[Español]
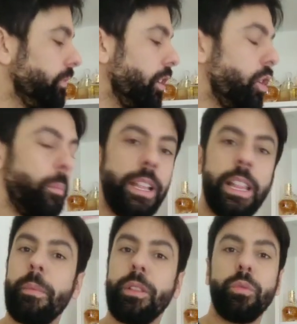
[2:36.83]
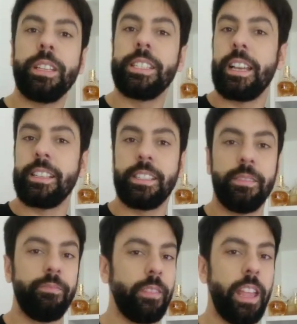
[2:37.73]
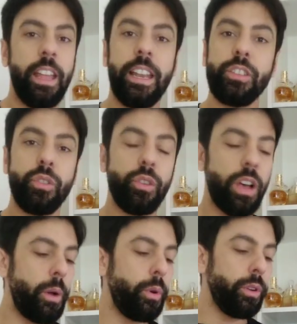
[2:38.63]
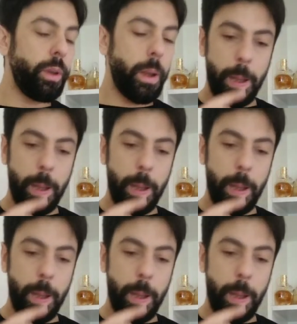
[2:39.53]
completamente unisex. En eso Avon